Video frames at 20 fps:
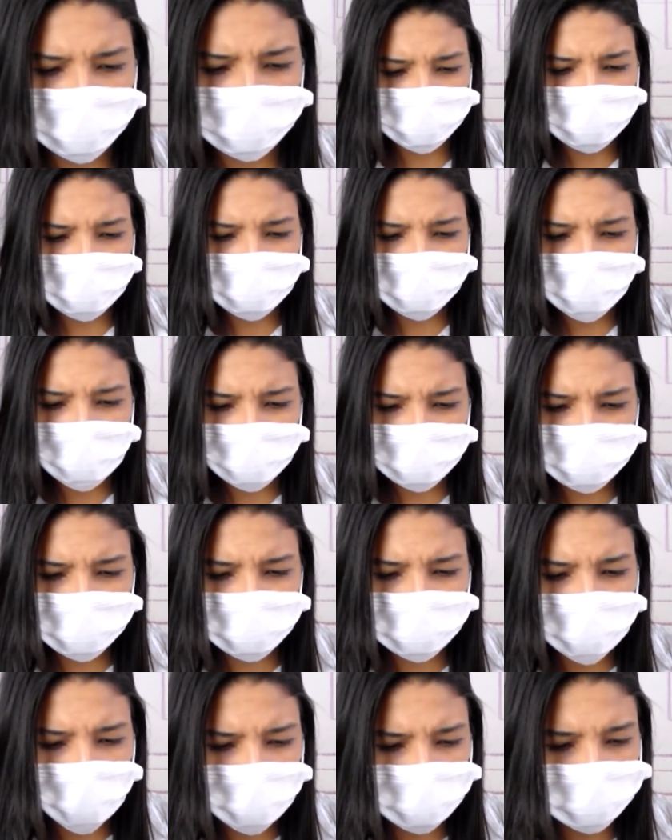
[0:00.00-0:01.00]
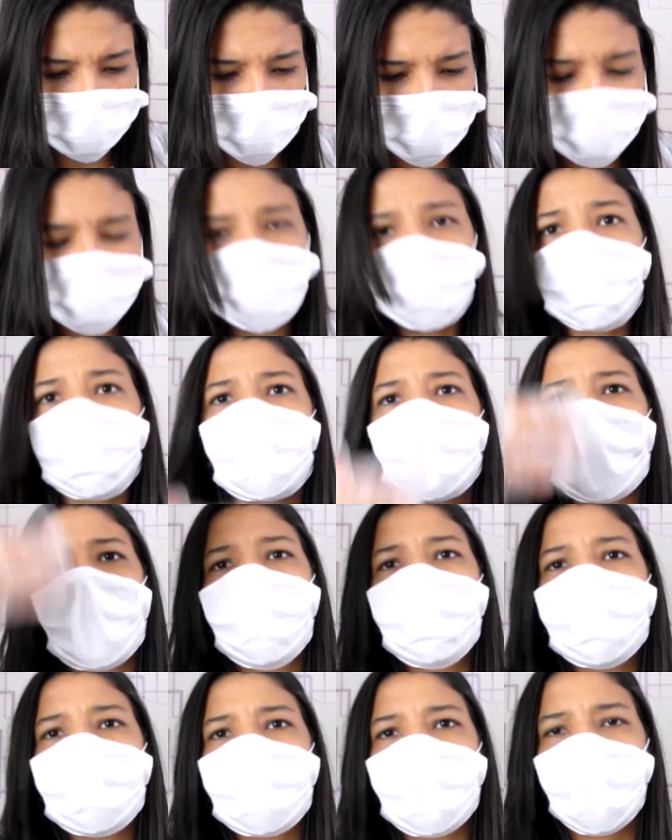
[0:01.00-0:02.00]
Que dentes tortos, parece que um
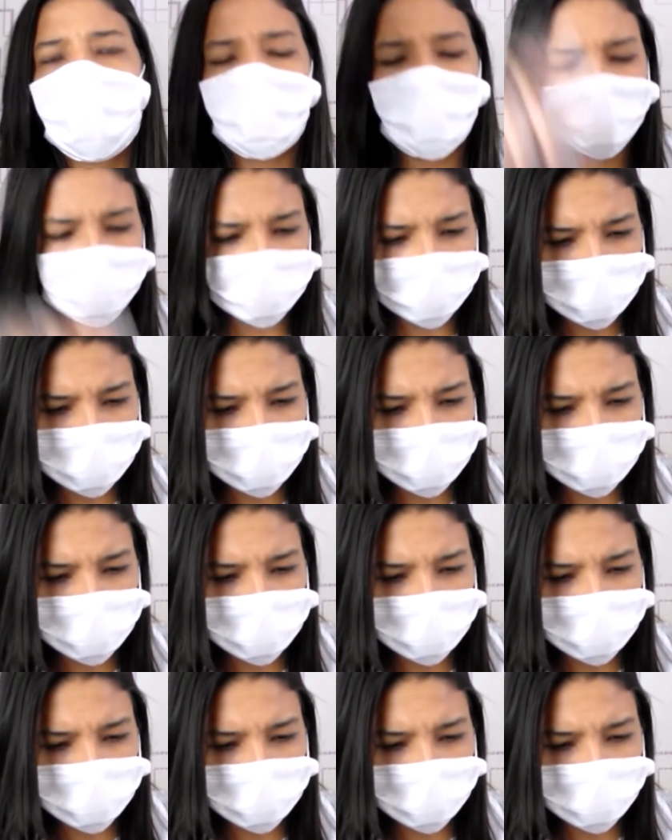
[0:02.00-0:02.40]
caminhão passou